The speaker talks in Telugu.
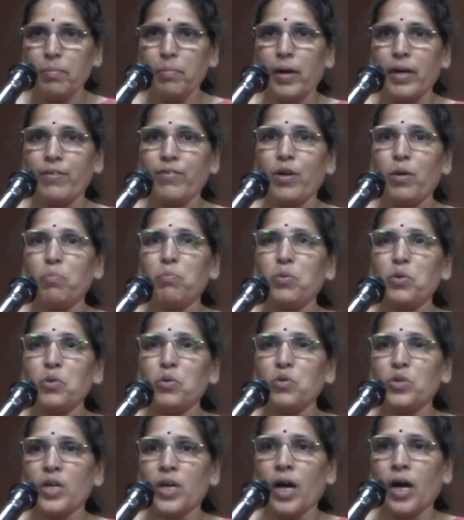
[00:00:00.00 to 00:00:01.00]
మనం ఎప్పుడు
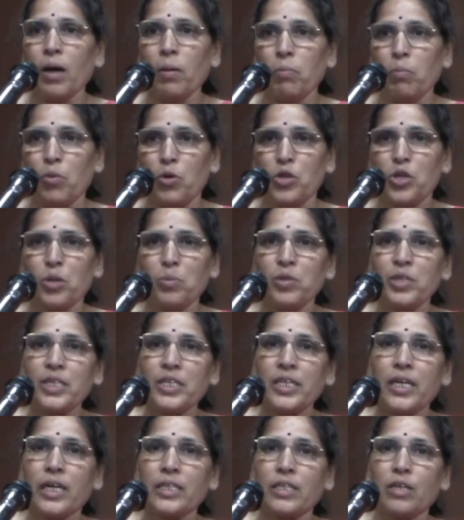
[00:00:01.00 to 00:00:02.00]
కూడా
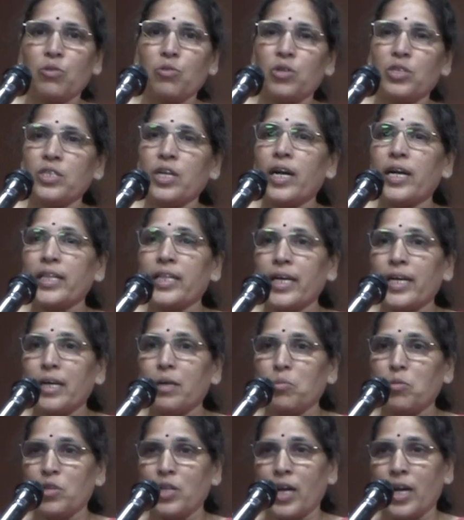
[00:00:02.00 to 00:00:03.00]
మొట్టమొదటి కథ గురజాడ
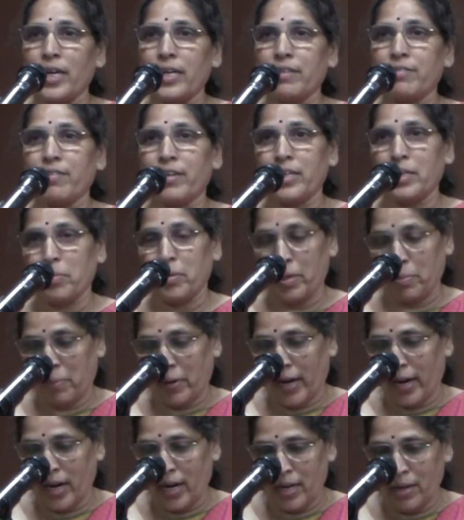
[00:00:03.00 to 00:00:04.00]
దగ్గర మొదలైనటువంటి మన
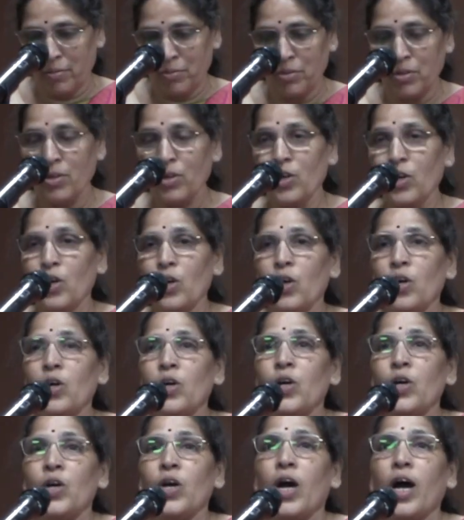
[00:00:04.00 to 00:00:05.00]
ప్రయాణం
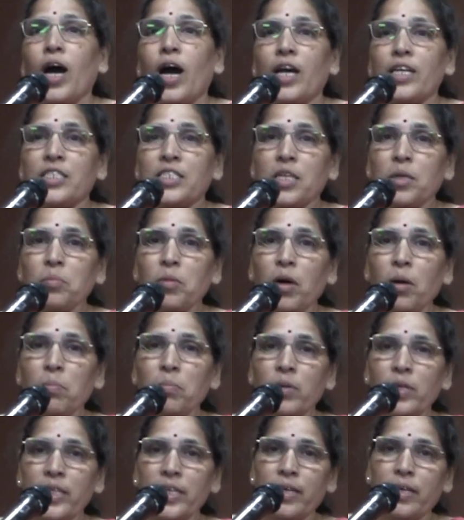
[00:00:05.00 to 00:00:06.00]

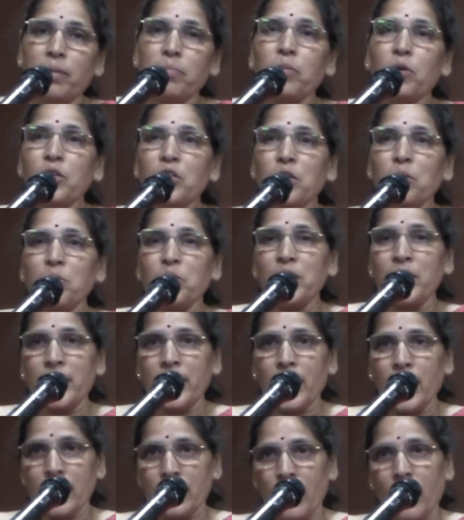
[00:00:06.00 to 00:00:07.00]
అచ్చమాంబది
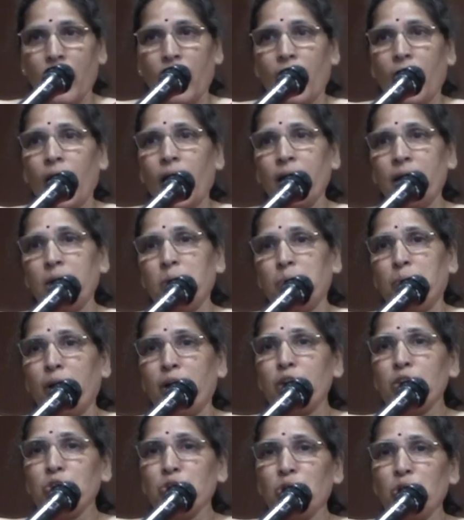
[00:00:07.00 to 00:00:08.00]
మొట్టమొదటి కథ అని
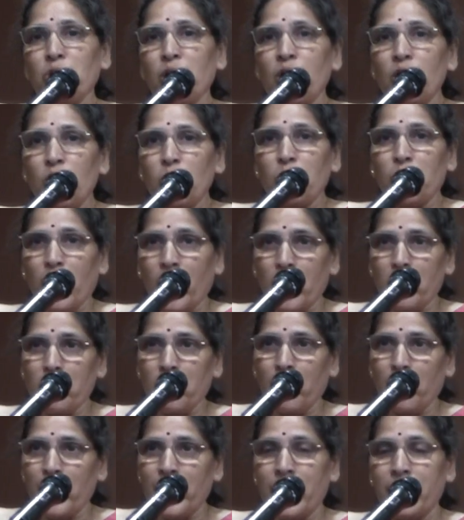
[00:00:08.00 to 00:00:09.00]
పరిశోధనలో
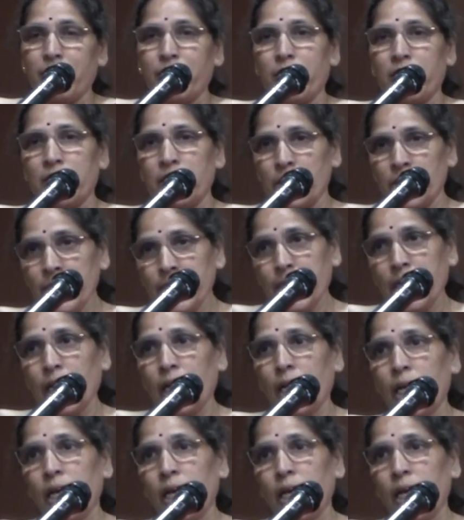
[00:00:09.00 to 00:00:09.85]
ప్రారంభమైనటువంటి నుంచి